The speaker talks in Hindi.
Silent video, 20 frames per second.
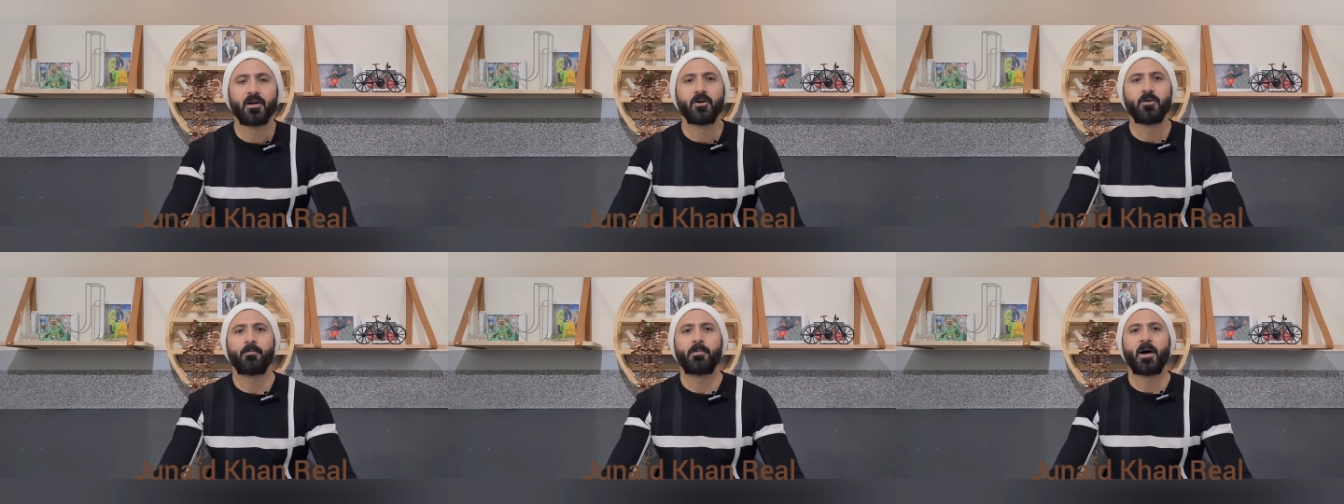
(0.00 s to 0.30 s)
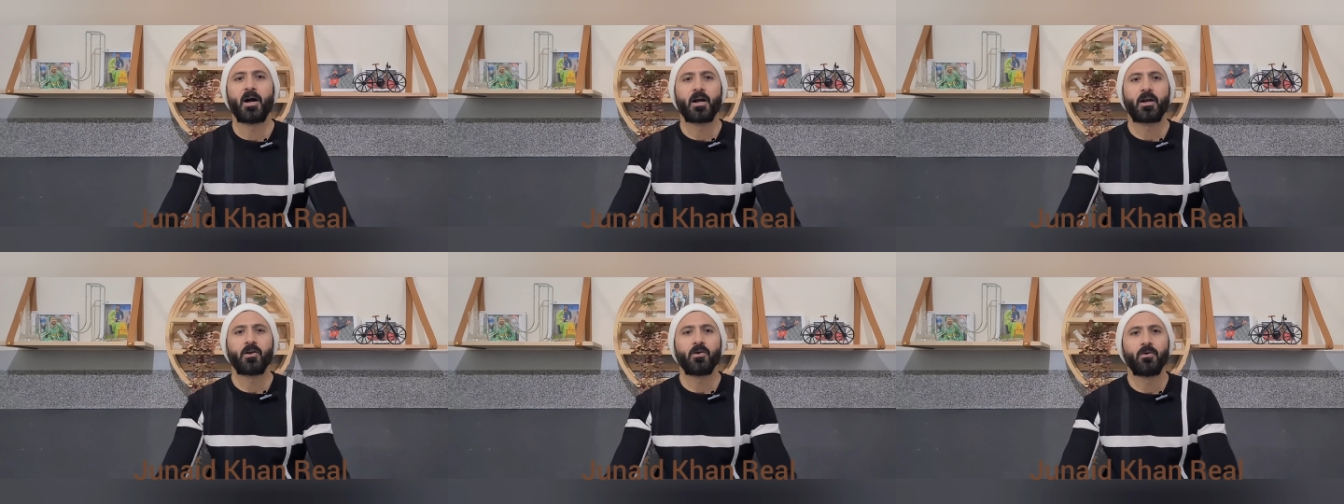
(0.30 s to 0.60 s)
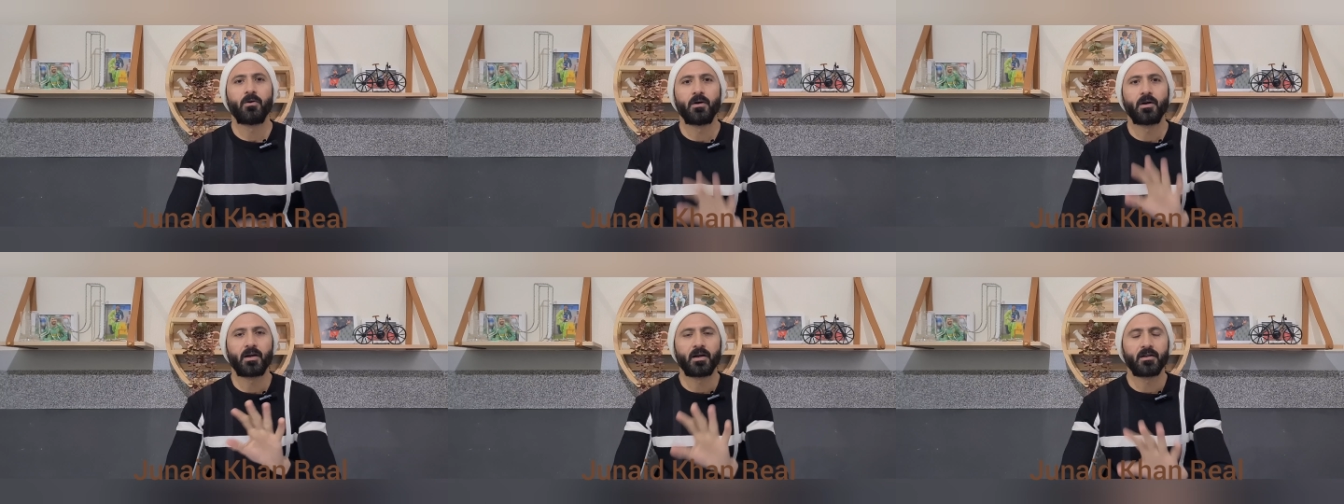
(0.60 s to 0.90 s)
और
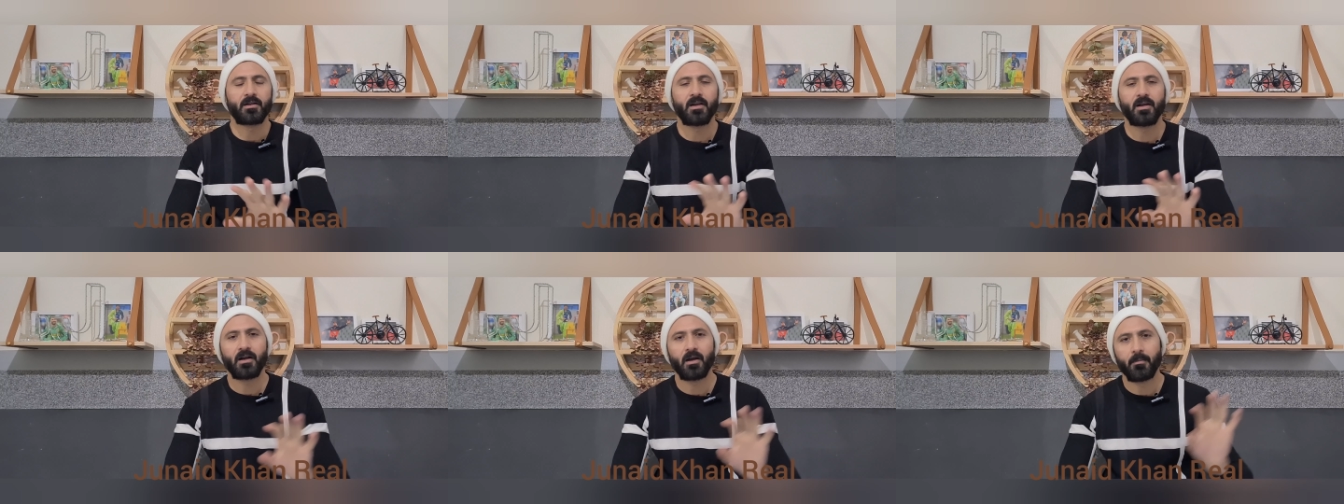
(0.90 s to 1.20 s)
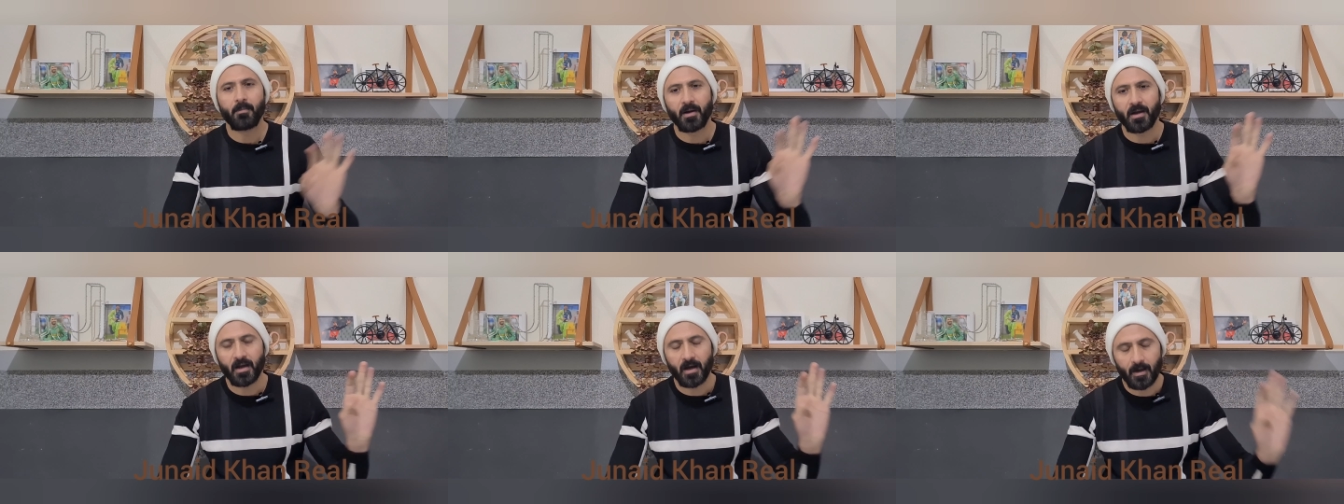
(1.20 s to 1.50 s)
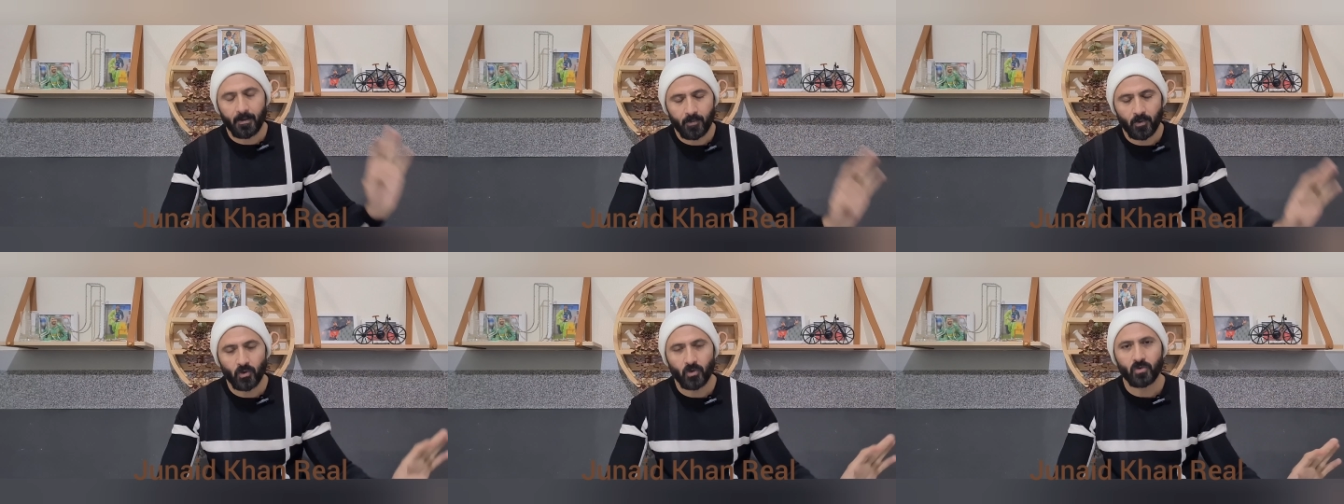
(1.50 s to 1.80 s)
बाकियों को कहते कि भाई
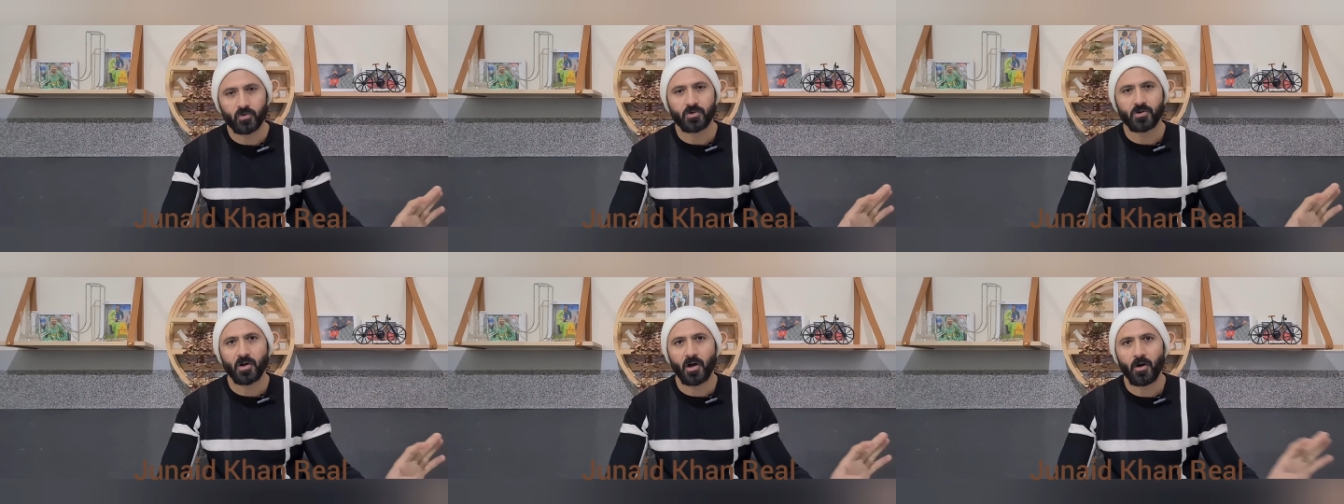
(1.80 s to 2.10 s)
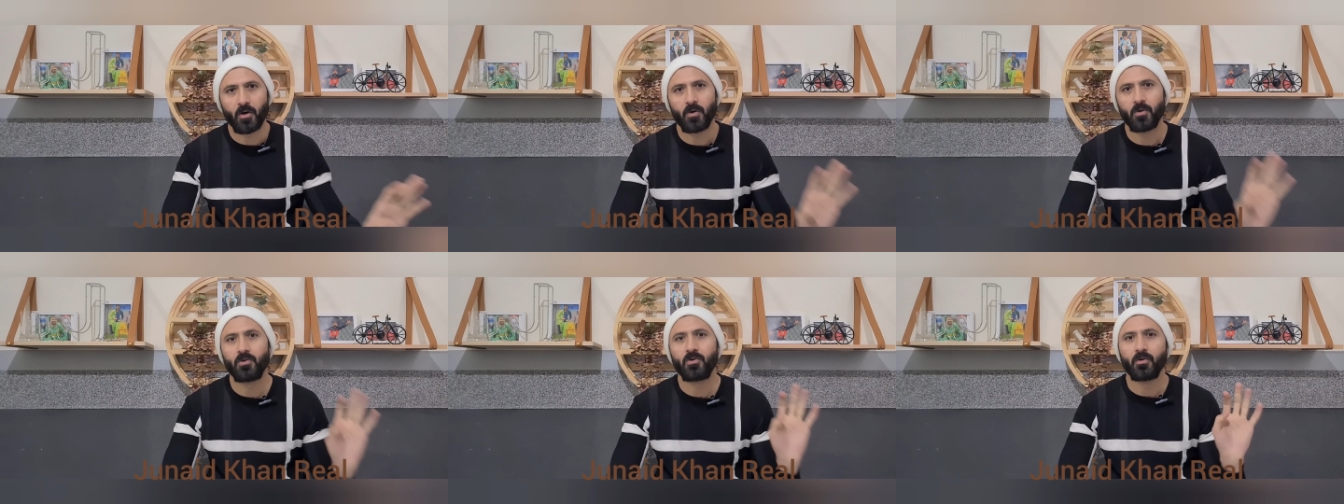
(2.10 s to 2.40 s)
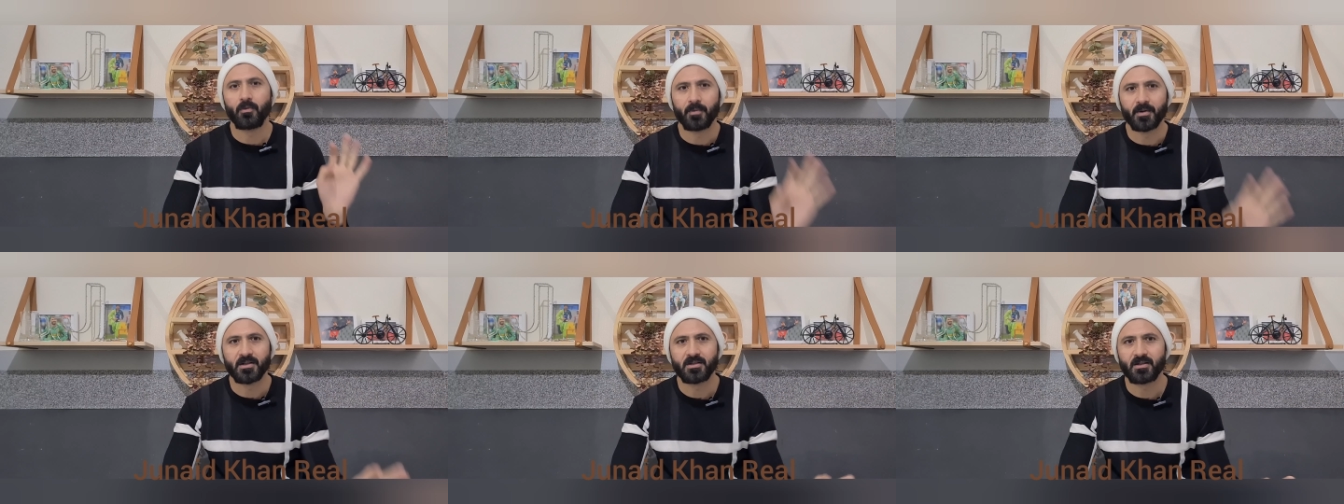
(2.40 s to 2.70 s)
आप लोग जाओ
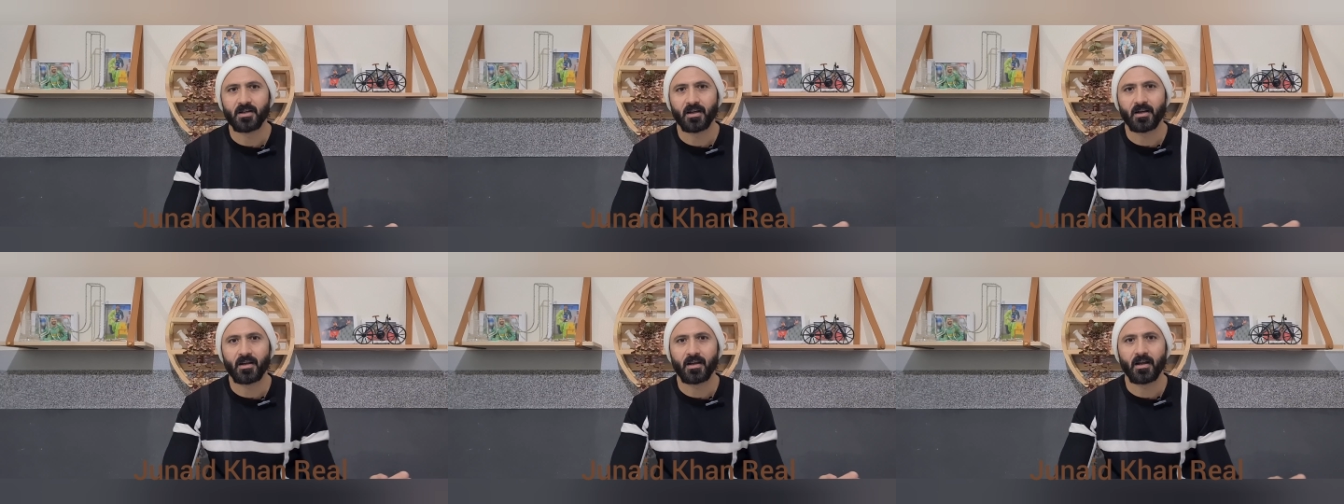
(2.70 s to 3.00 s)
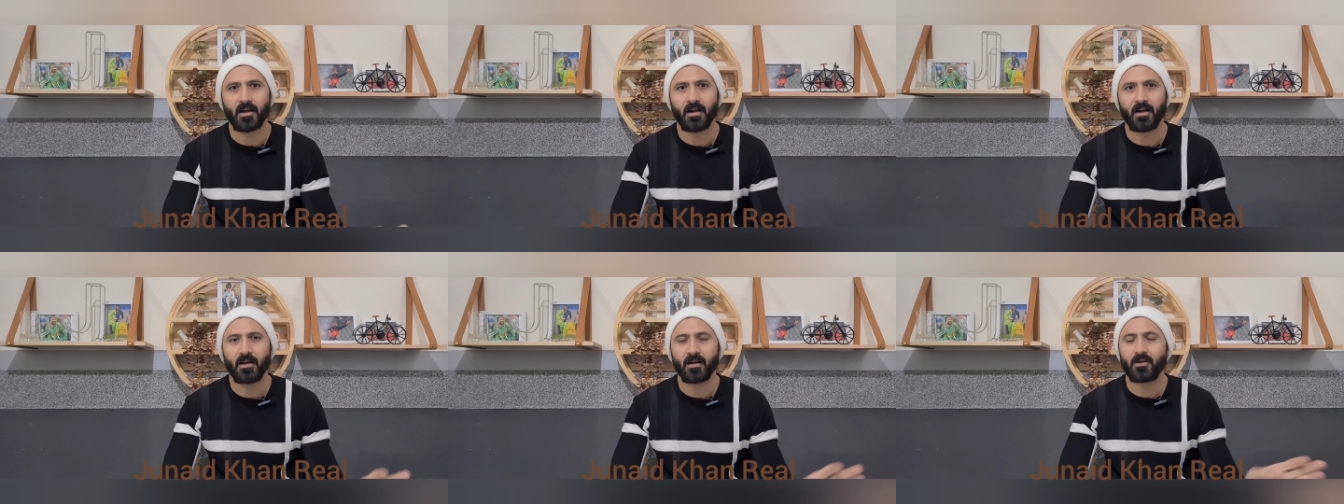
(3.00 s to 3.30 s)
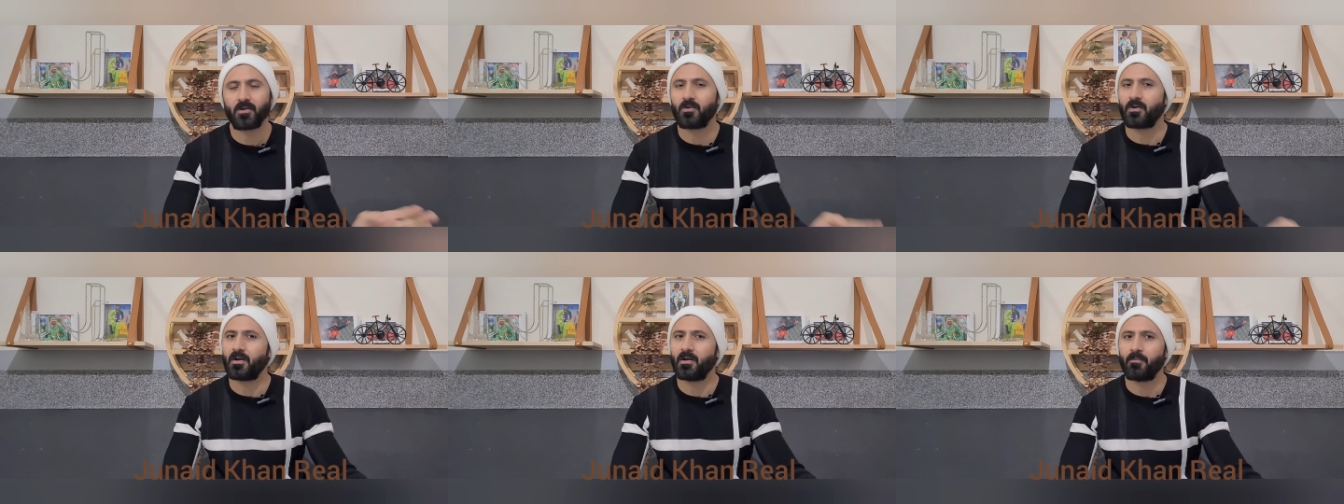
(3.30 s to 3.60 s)
डोमेस्टिक खेले
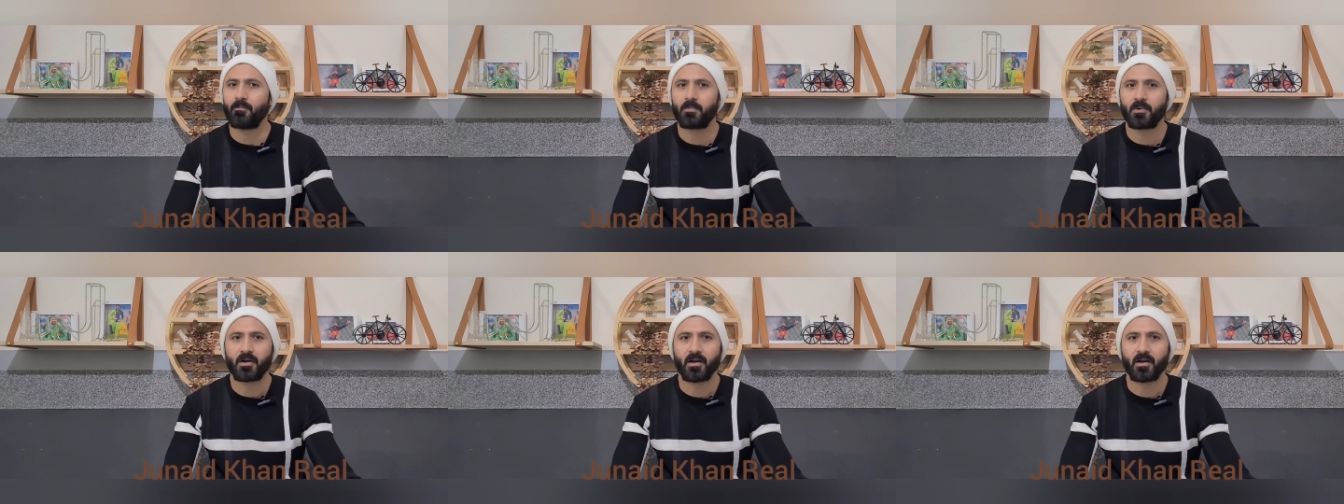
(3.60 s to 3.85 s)
क्योंकि